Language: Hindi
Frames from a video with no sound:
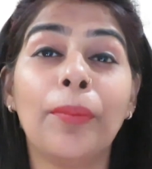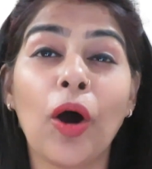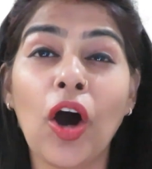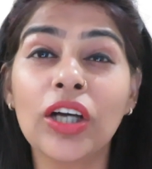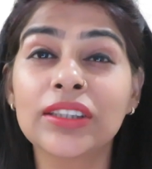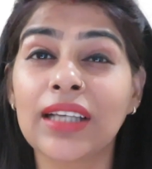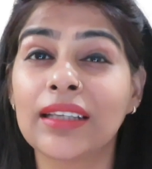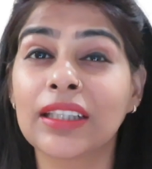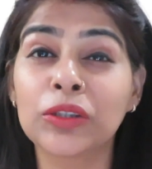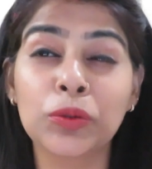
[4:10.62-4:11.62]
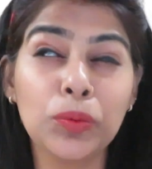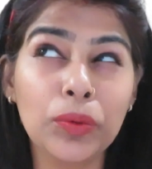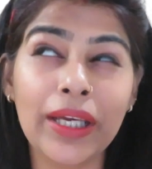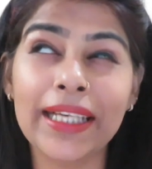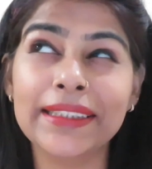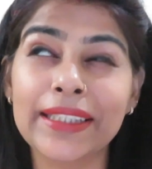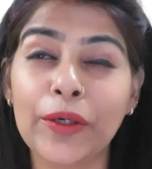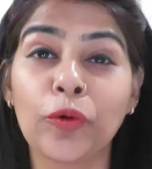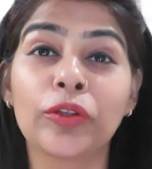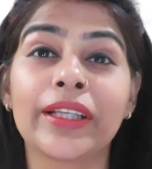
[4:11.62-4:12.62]
बहुत ज़्यादा सूखे
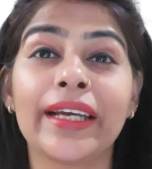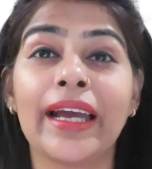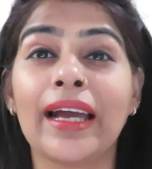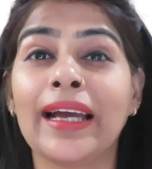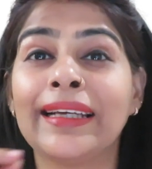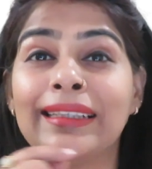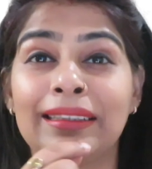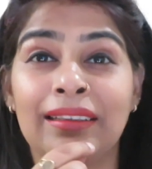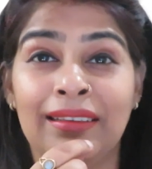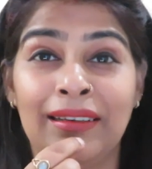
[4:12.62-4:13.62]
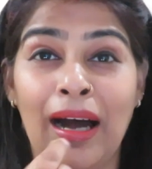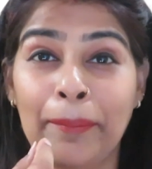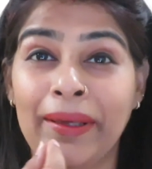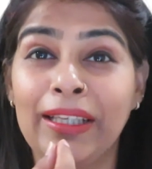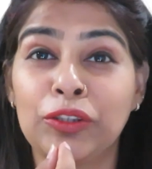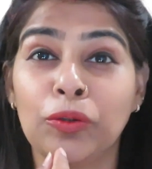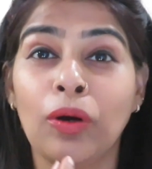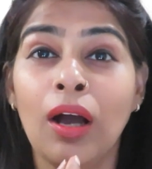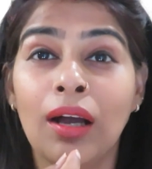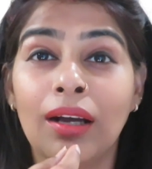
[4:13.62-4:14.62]
से होते हैं आपकी जो